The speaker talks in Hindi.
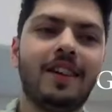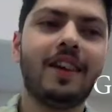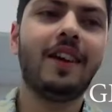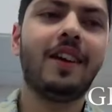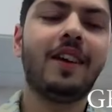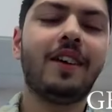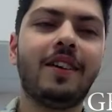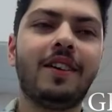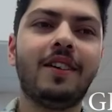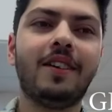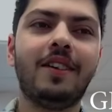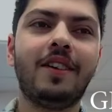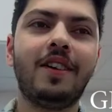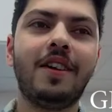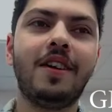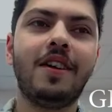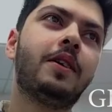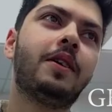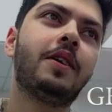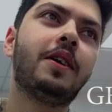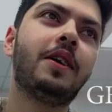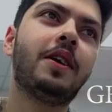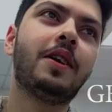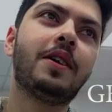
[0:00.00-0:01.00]
ठीक है
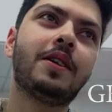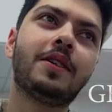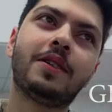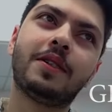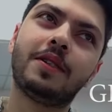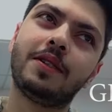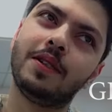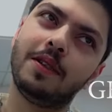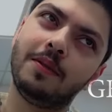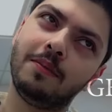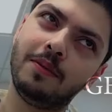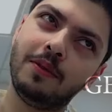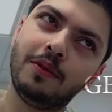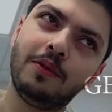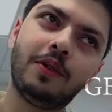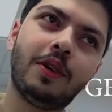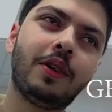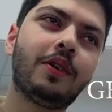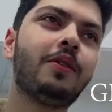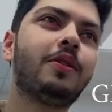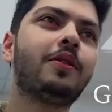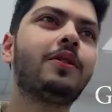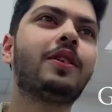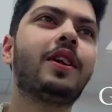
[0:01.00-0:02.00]
टी
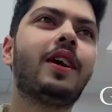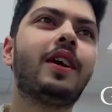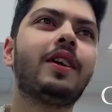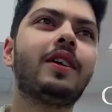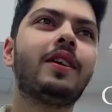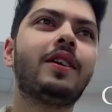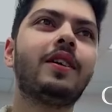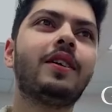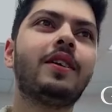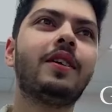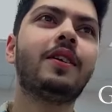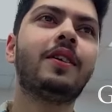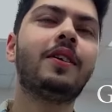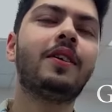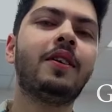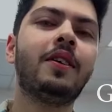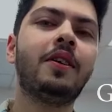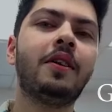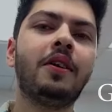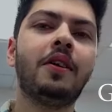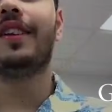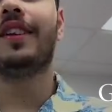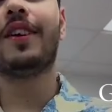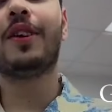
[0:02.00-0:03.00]
डब्ल्यू हो जाएगी
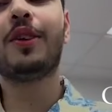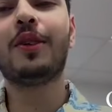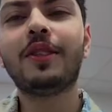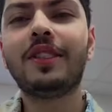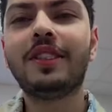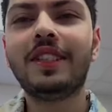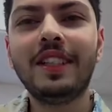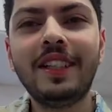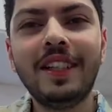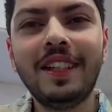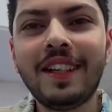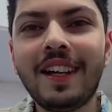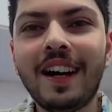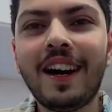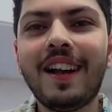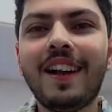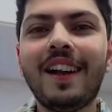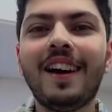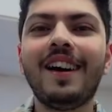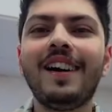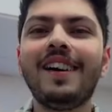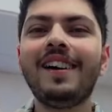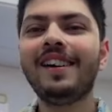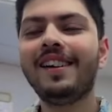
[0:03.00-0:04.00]
देखो जी
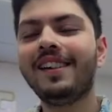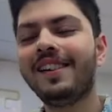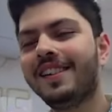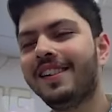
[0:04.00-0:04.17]
का ना